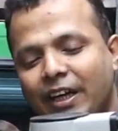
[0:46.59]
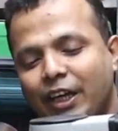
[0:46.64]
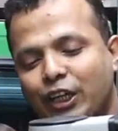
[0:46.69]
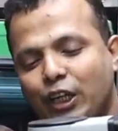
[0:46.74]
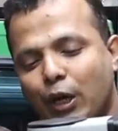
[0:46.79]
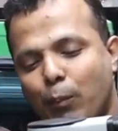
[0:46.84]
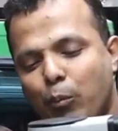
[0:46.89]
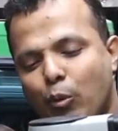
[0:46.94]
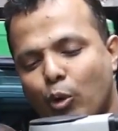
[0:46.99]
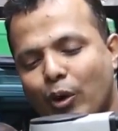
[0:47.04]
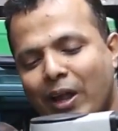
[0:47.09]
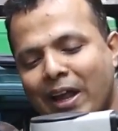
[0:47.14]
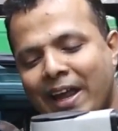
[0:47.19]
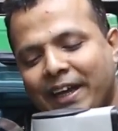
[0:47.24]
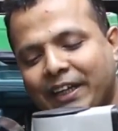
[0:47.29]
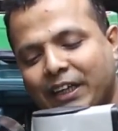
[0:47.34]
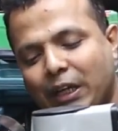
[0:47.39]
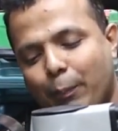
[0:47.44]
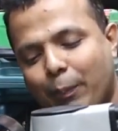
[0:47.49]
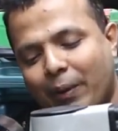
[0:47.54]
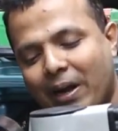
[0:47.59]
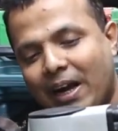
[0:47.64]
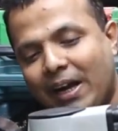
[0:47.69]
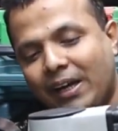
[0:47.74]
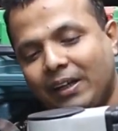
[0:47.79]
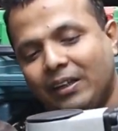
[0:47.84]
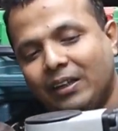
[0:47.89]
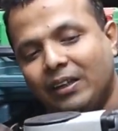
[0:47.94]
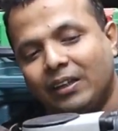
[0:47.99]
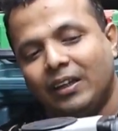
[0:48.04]
এটা বোডা একটা
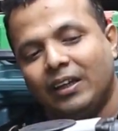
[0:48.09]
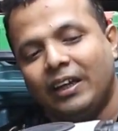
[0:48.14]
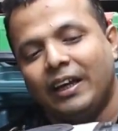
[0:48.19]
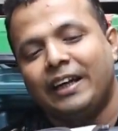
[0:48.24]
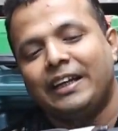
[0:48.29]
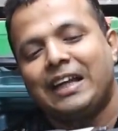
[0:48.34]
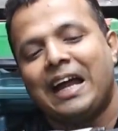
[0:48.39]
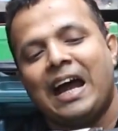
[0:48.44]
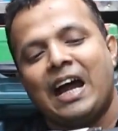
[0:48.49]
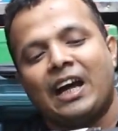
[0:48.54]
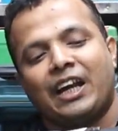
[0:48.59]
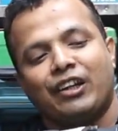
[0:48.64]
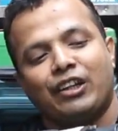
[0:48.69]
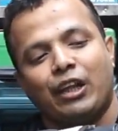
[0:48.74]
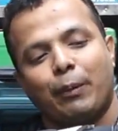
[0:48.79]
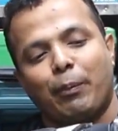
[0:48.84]
ব্র্যান্ড এটা আট